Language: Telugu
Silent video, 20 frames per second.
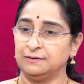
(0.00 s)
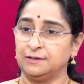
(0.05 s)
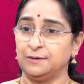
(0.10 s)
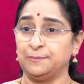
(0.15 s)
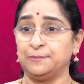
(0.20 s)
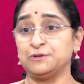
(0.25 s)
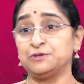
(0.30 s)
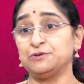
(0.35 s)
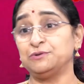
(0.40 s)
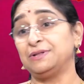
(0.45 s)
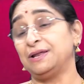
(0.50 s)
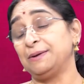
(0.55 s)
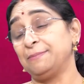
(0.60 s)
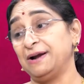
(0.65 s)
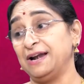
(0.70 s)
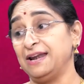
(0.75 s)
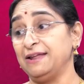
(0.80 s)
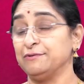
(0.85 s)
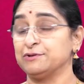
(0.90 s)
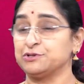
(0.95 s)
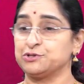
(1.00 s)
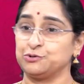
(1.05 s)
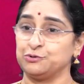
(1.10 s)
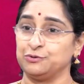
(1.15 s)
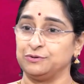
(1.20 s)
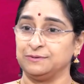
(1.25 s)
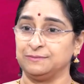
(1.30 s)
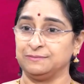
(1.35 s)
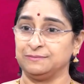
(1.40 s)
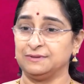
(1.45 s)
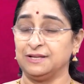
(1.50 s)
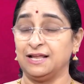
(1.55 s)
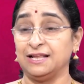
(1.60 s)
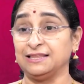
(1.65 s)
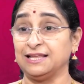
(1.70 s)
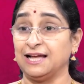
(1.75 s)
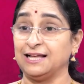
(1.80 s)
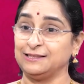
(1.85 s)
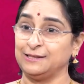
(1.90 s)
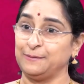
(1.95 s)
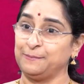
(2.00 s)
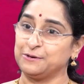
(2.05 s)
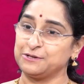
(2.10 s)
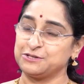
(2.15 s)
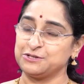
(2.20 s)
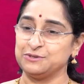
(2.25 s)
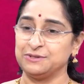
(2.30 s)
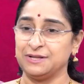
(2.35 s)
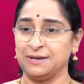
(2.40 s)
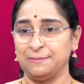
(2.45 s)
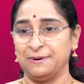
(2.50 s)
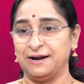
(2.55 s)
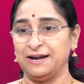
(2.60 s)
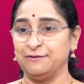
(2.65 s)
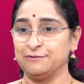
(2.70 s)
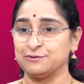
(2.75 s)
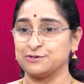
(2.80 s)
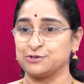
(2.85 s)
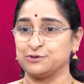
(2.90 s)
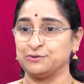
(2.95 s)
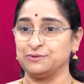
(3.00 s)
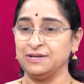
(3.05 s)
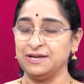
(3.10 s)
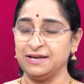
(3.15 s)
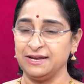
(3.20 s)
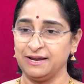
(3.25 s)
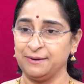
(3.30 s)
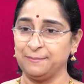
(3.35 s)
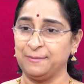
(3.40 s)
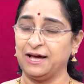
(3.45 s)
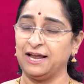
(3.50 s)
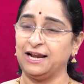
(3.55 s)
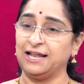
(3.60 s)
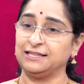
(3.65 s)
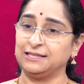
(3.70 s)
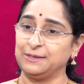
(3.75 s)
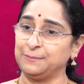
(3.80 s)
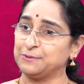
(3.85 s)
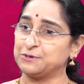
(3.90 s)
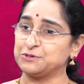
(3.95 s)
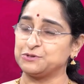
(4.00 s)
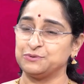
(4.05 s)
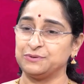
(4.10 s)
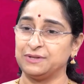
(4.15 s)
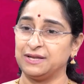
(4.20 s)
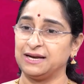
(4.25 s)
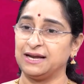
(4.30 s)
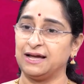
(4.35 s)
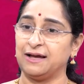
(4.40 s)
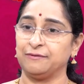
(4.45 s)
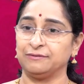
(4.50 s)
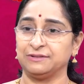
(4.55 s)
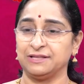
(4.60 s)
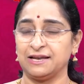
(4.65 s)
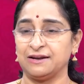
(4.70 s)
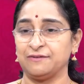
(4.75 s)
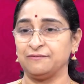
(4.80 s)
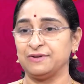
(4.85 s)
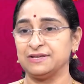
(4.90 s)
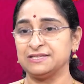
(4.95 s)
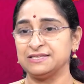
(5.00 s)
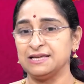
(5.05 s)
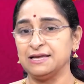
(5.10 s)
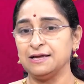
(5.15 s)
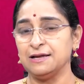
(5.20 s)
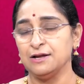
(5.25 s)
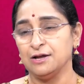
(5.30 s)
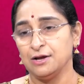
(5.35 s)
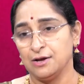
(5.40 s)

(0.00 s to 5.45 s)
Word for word: త్రిపుర సుందరి మళ్ళీ వస్తుంది లలితా త్రిపుర సుందరి మళ్ళీ వస్తుంది ఈ బాలా త్రిపుర సుందరిగా అవతారం వేసి